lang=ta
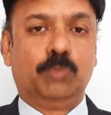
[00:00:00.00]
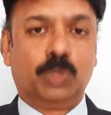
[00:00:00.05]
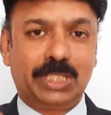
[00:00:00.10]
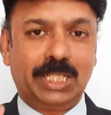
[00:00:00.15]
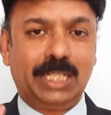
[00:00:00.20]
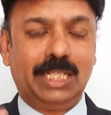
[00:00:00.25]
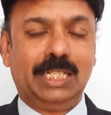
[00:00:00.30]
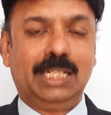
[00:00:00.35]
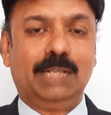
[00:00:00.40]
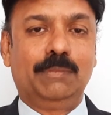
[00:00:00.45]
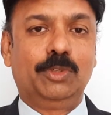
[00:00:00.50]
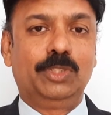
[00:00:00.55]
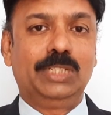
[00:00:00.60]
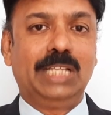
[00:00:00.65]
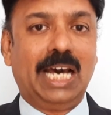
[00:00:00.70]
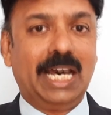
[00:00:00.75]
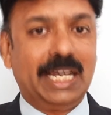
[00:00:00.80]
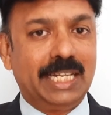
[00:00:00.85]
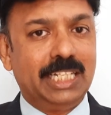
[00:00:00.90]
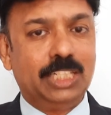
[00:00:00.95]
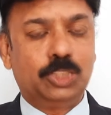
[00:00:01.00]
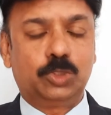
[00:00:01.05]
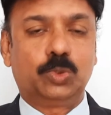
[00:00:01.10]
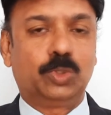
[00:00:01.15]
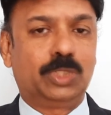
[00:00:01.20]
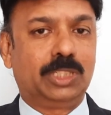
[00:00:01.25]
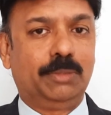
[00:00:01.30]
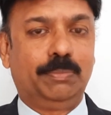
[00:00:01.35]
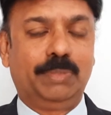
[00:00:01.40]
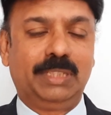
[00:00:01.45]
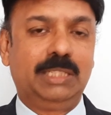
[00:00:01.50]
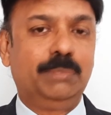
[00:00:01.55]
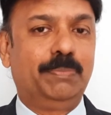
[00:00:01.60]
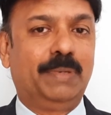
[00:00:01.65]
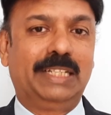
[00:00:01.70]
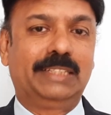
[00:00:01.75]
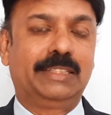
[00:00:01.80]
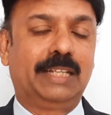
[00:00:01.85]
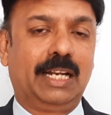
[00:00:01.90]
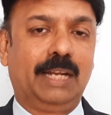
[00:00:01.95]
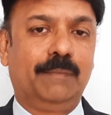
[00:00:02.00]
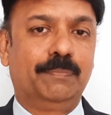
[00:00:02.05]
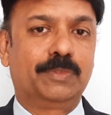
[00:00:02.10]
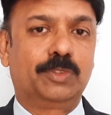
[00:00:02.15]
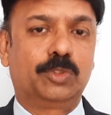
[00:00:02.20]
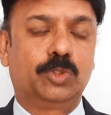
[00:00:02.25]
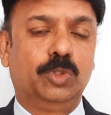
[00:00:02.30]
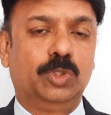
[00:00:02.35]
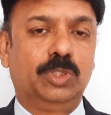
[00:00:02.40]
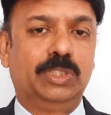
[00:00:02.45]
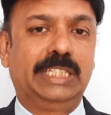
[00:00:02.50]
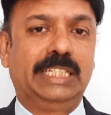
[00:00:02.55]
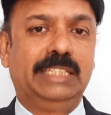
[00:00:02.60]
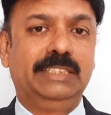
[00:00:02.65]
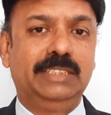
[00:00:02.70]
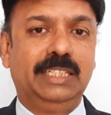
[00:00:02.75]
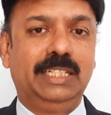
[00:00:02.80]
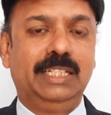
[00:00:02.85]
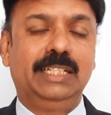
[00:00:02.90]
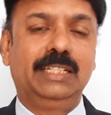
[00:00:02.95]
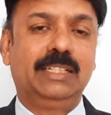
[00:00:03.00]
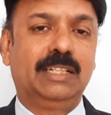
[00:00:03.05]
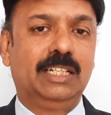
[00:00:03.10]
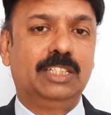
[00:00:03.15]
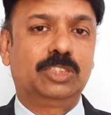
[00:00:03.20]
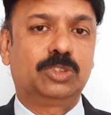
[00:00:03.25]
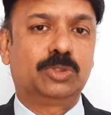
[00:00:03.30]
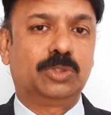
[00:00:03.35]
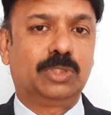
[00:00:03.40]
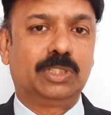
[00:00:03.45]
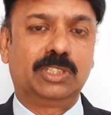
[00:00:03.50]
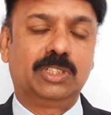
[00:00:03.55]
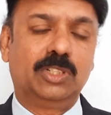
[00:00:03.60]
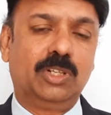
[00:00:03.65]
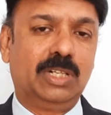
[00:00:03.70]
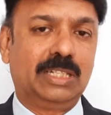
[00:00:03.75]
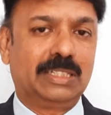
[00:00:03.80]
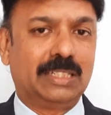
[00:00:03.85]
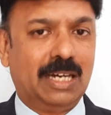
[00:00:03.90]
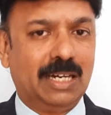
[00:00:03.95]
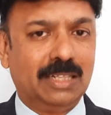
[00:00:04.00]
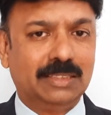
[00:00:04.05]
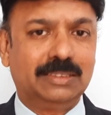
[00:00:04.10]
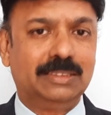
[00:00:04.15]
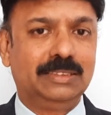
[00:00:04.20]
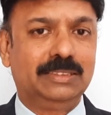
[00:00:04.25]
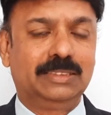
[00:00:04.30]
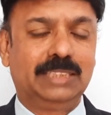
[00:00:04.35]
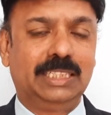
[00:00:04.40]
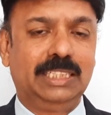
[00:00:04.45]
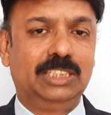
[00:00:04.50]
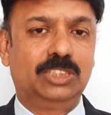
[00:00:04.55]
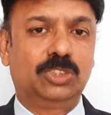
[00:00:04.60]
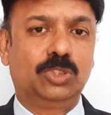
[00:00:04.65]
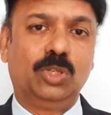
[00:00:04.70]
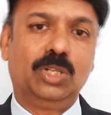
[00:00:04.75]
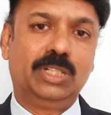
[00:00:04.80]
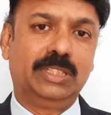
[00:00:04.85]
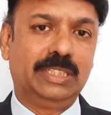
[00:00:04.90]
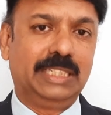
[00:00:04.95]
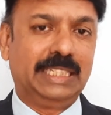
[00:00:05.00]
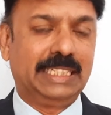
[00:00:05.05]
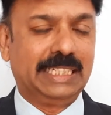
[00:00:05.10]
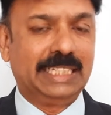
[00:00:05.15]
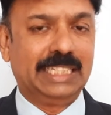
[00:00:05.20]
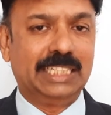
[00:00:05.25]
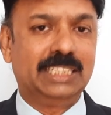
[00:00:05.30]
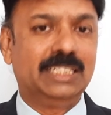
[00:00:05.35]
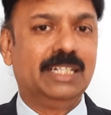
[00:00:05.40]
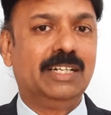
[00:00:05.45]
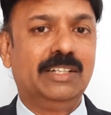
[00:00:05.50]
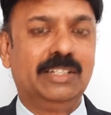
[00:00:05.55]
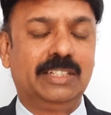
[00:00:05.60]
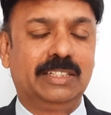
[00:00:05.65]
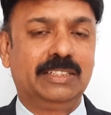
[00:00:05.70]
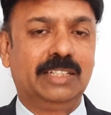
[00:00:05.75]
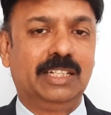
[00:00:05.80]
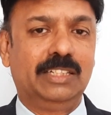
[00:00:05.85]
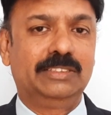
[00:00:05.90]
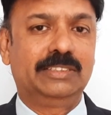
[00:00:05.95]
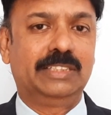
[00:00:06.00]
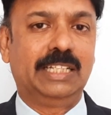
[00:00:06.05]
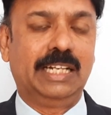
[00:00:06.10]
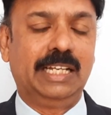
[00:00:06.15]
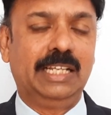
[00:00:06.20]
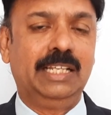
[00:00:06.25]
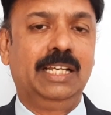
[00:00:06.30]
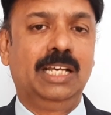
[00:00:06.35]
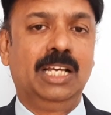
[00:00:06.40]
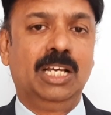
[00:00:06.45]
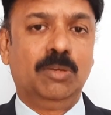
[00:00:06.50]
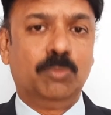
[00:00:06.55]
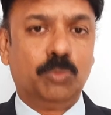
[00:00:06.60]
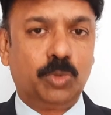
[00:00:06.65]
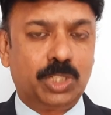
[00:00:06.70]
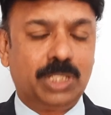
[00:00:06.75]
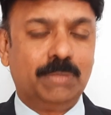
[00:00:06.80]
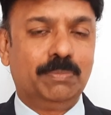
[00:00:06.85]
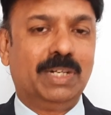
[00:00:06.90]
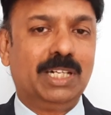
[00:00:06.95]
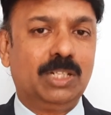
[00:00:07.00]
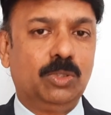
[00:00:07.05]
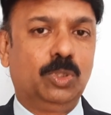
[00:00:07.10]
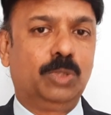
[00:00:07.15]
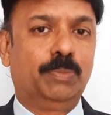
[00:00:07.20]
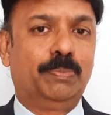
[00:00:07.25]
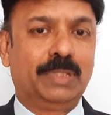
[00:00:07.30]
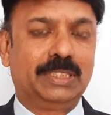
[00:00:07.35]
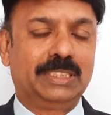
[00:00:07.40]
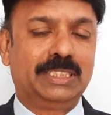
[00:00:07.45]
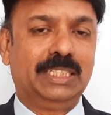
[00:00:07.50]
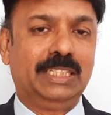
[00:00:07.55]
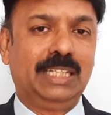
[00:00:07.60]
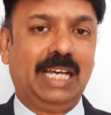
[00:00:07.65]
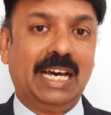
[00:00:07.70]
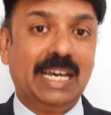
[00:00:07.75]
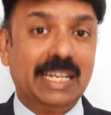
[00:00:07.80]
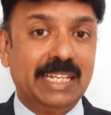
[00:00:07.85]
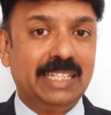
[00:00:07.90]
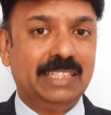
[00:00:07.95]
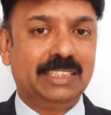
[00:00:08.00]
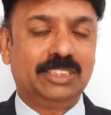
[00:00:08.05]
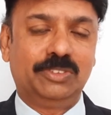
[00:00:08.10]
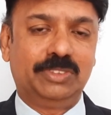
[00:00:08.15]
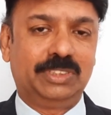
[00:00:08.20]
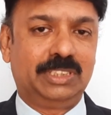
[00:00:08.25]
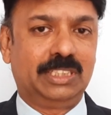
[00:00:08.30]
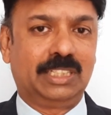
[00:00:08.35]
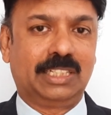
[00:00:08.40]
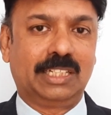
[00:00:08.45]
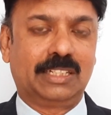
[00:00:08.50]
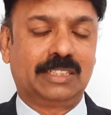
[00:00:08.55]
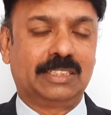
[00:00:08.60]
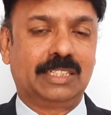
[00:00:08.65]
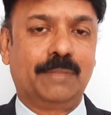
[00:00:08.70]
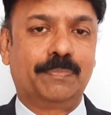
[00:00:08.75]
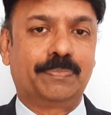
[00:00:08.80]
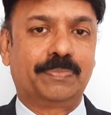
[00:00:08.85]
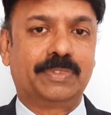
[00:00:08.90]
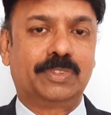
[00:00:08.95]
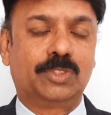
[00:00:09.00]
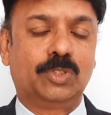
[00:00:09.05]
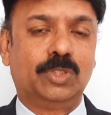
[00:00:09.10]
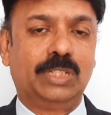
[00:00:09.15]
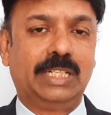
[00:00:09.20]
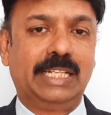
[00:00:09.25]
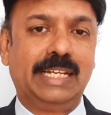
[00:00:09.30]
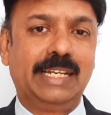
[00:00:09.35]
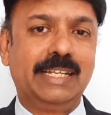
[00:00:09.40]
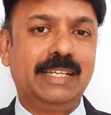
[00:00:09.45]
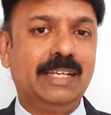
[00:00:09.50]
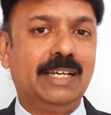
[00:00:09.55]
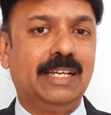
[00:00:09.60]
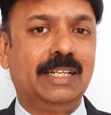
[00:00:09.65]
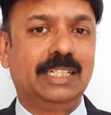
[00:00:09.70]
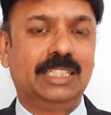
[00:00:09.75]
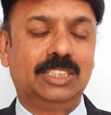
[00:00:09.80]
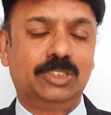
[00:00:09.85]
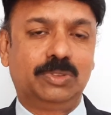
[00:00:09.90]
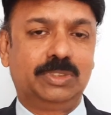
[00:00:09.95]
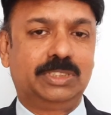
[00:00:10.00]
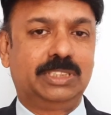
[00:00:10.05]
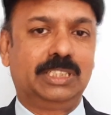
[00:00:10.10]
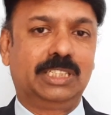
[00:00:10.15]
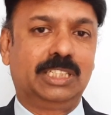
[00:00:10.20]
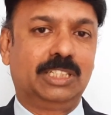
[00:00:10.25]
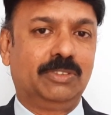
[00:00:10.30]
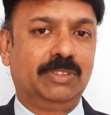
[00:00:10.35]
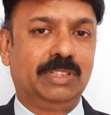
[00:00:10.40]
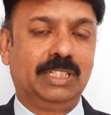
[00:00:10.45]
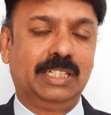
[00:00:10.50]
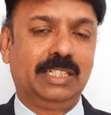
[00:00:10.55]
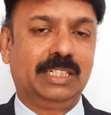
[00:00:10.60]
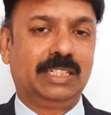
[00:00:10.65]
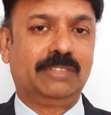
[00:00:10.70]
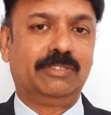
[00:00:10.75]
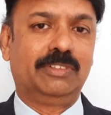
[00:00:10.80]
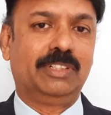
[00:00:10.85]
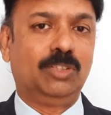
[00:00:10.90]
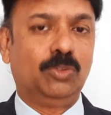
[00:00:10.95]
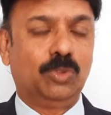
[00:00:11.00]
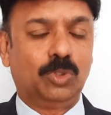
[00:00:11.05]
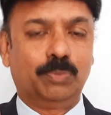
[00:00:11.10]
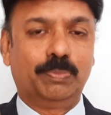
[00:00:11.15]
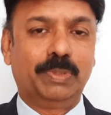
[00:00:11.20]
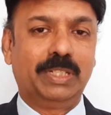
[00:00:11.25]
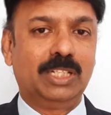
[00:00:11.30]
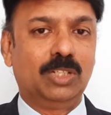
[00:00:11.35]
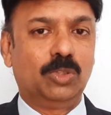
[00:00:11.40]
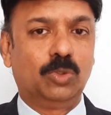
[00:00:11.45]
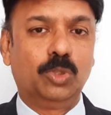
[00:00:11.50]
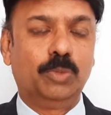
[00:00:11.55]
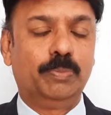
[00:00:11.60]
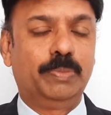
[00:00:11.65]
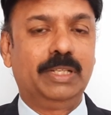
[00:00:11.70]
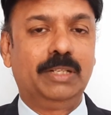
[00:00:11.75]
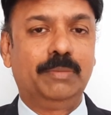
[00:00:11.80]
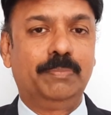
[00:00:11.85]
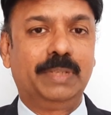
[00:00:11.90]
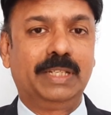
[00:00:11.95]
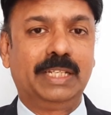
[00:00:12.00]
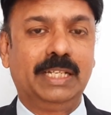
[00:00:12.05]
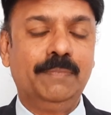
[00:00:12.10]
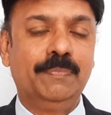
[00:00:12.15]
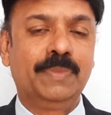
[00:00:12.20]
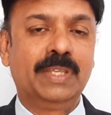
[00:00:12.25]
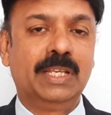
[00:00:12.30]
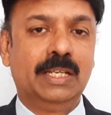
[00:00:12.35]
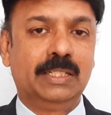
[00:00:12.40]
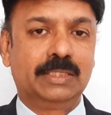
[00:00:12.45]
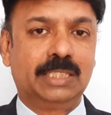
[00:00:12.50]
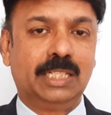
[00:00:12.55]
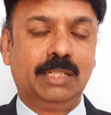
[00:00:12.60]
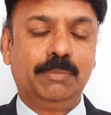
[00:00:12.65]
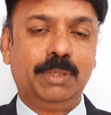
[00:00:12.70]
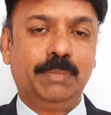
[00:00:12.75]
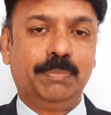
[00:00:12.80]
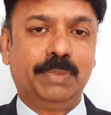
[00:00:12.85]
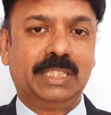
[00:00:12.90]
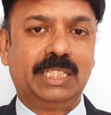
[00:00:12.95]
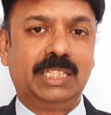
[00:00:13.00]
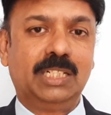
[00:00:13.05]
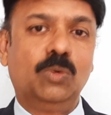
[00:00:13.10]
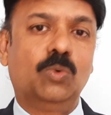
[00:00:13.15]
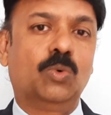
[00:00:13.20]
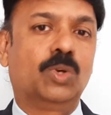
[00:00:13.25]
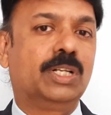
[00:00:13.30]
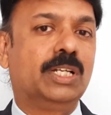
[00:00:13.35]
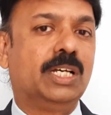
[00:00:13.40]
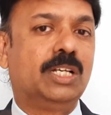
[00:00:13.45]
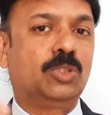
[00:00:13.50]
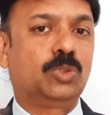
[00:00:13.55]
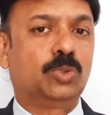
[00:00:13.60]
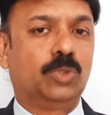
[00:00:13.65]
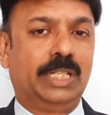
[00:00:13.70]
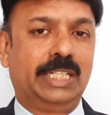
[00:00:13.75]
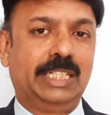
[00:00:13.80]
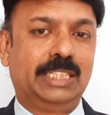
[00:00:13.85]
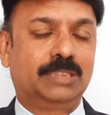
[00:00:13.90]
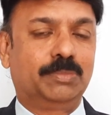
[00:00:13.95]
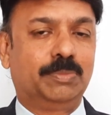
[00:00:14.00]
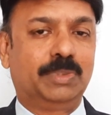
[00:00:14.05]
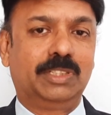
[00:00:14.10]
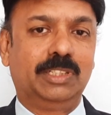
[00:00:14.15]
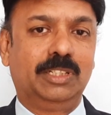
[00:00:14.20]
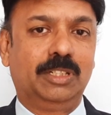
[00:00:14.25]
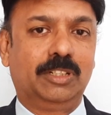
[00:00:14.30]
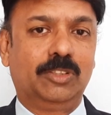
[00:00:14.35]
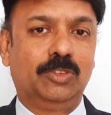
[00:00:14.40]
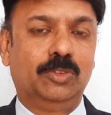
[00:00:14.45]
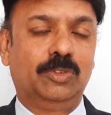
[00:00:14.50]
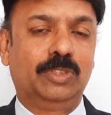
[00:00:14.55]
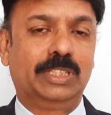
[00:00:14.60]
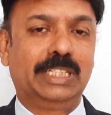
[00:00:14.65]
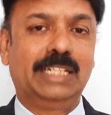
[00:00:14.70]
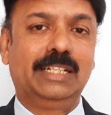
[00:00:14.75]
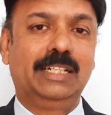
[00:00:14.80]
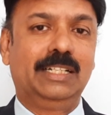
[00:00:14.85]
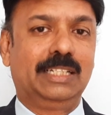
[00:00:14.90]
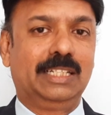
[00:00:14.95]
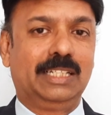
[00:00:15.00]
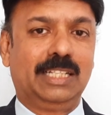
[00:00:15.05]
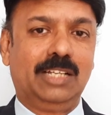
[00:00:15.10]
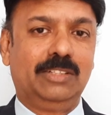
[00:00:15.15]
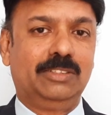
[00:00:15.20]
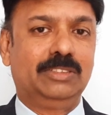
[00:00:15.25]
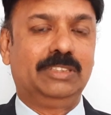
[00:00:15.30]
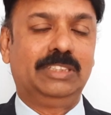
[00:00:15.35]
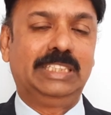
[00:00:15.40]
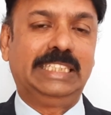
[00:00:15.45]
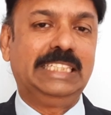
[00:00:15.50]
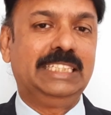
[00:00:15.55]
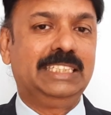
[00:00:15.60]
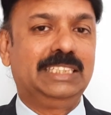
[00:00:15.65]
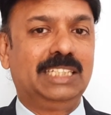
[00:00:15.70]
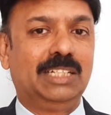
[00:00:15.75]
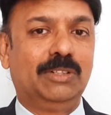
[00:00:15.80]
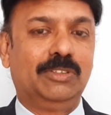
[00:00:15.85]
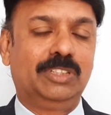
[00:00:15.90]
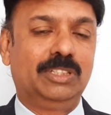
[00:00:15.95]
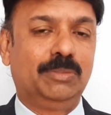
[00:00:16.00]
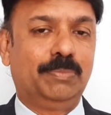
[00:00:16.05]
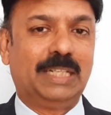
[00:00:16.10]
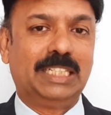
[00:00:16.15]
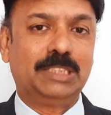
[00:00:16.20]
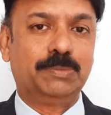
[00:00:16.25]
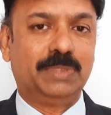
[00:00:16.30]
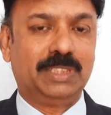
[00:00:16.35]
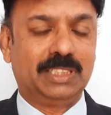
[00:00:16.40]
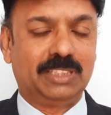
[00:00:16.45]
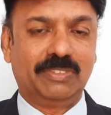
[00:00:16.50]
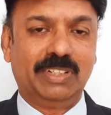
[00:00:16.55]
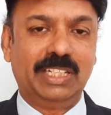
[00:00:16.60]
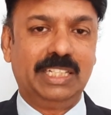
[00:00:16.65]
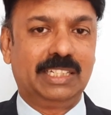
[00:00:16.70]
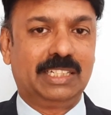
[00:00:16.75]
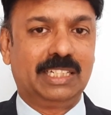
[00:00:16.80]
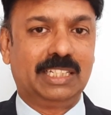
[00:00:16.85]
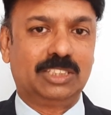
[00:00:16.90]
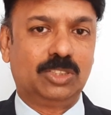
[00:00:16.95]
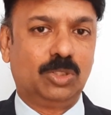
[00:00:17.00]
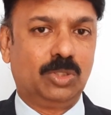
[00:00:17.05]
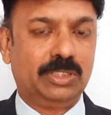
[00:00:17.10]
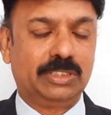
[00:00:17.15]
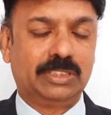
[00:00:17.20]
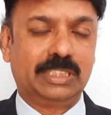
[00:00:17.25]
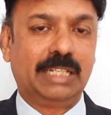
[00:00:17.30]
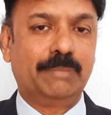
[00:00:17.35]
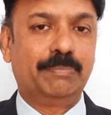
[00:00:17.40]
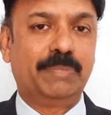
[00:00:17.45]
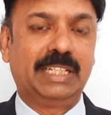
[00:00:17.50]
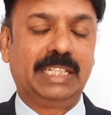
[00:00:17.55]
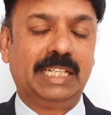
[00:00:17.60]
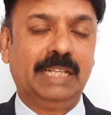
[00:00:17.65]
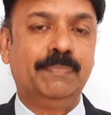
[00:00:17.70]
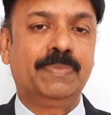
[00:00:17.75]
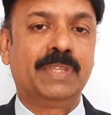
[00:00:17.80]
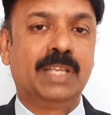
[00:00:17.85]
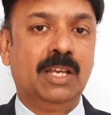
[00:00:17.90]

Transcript: முதல்ல நம்ம வந்து அரியர் ஸ்டூடெண்ட்டை பற்றி பார்த்துடலாம் ஸோ இன்ஜினியரிங் காலேஜ் ஸ்டூடெண்ட்டோ அல்லது ஆர்ட்ஸ் அண்ட் சயின்ஸோ அல்லது நீங்கள் எதுவாக இருந்தாலும் சரி முக்கியமான ஒரு பிரச்சனை அரியர்ஸ் வச்சுருக்கிறது தான் ஸோ நிறைய அரியர்ஸ் வச்சுருக்கிறவங்கிறவங்க ஒரு பெரிய குரூப்பே இருப்பீங்க சில பேர் பார்த்தீங்கன்னா ஒன் ஆர் டூ அரியர்ஸ் மட்டும் இருக்கும் எங்களுக்கு ஏதாவது ஈஸியாக வந்து பாஸ் பண்ணுறதுக்கு வழி இருக்கா சார்னு கேட்பீங்க